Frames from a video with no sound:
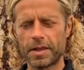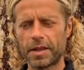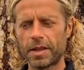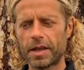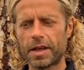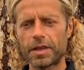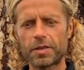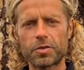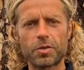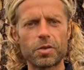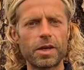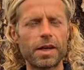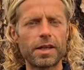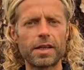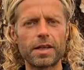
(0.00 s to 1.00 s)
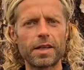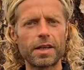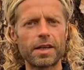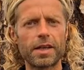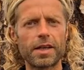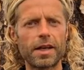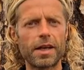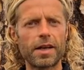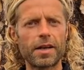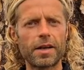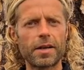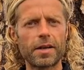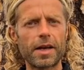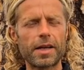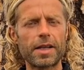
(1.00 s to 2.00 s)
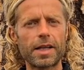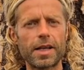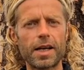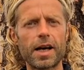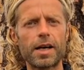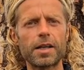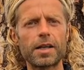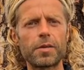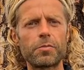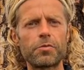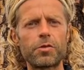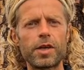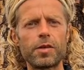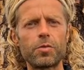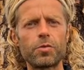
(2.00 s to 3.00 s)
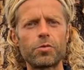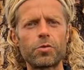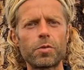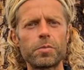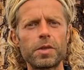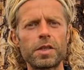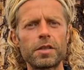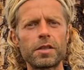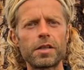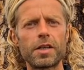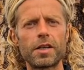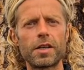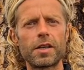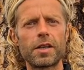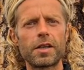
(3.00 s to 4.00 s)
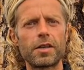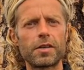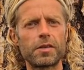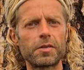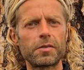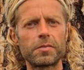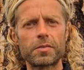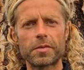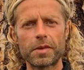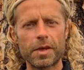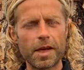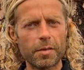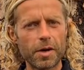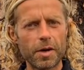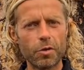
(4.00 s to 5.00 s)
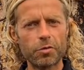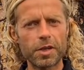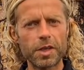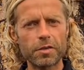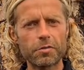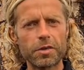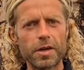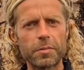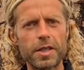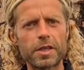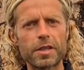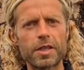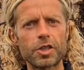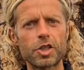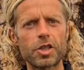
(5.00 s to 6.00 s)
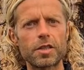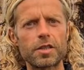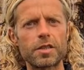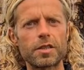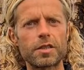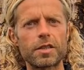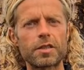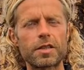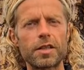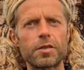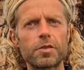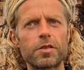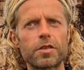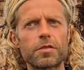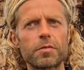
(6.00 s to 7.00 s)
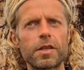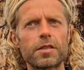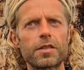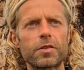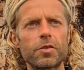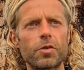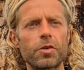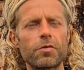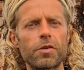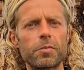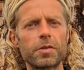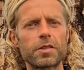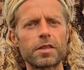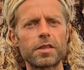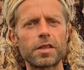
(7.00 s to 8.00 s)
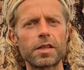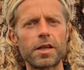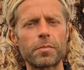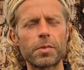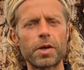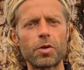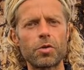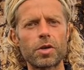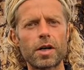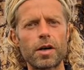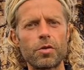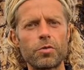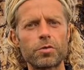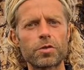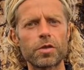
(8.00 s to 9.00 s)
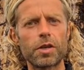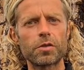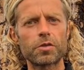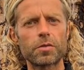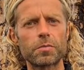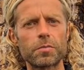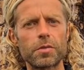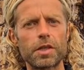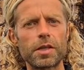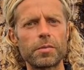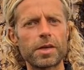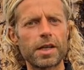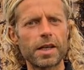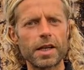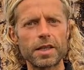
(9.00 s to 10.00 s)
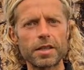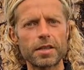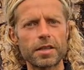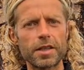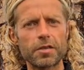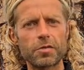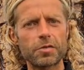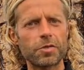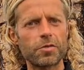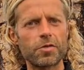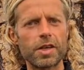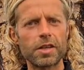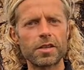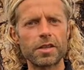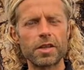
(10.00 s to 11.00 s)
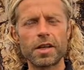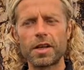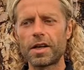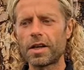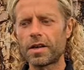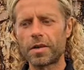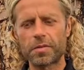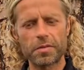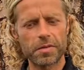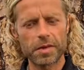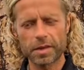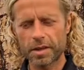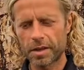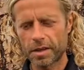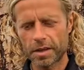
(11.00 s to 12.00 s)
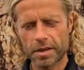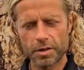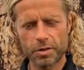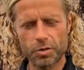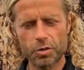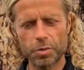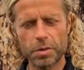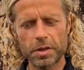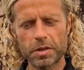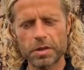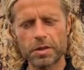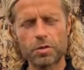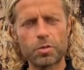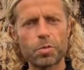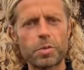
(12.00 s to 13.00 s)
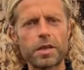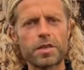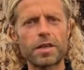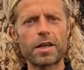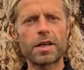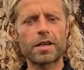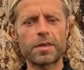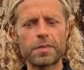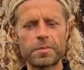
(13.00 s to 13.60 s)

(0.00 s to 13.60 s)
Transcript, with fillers: Also ein, eine klare Empfehlung von mir. Äh, kann man auf jeden Fall mal testen. Diese 10 oder 20 Euro, wenn man sie die Gebrauch kauft, so aus dem eBay Kleinanzeigen und so weiter. Super, super Sache.